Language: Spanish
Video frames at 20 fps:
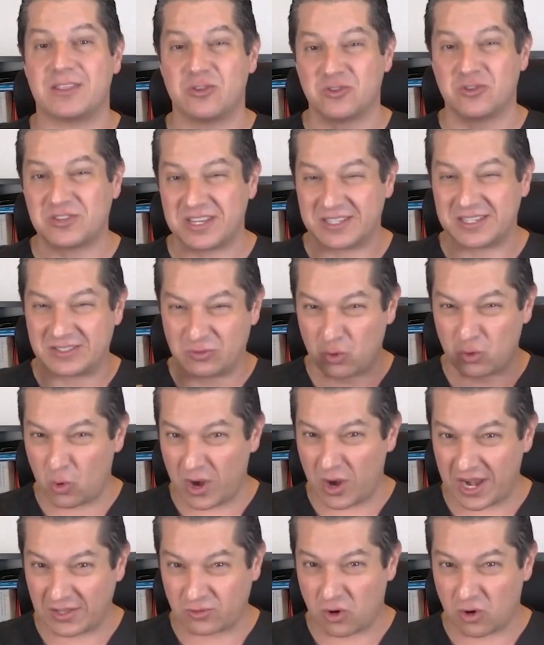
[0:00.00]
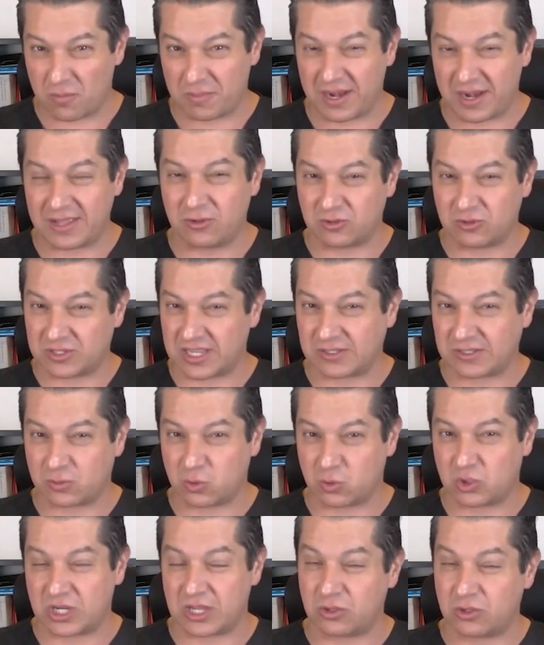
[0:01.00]
Entonces, si tú eres hombre y nos estás
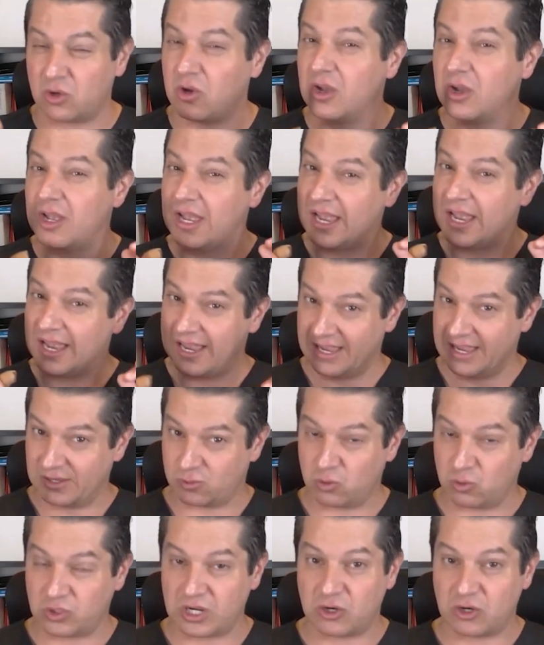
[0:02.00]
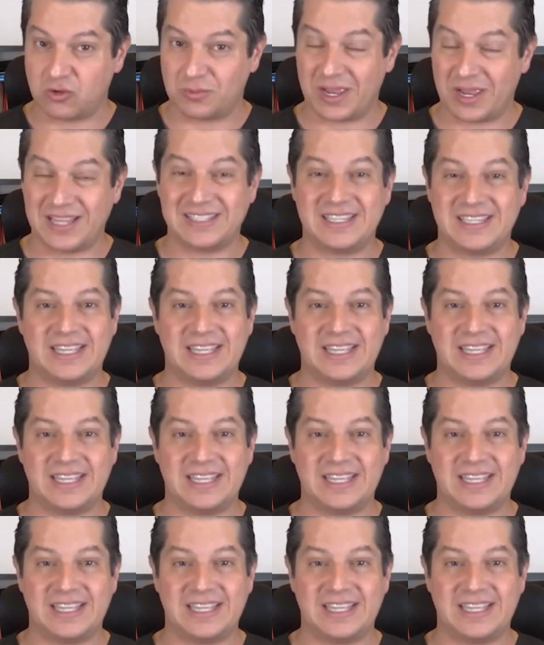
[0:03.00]
escuchando, escúchanos bien.